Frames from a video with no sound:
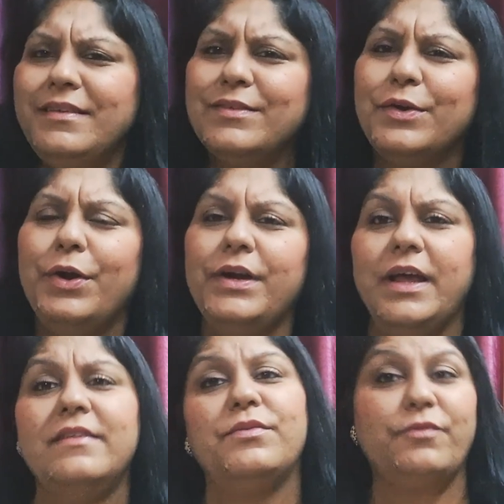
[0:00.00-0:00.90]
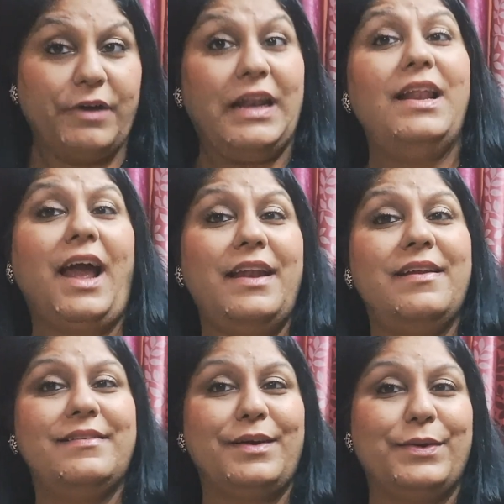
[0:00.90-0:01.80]
इज़ गुड हिज वन
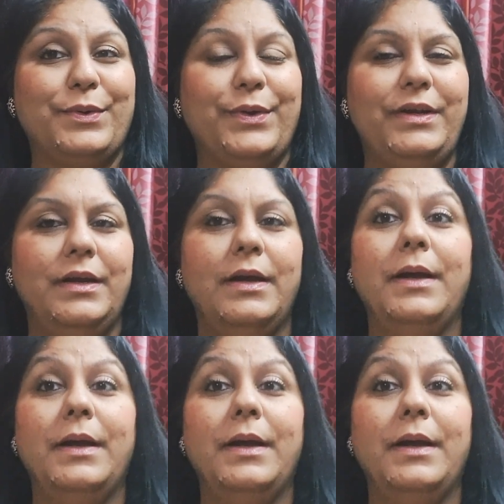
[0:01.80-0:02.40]
लाइनर्स आर गुड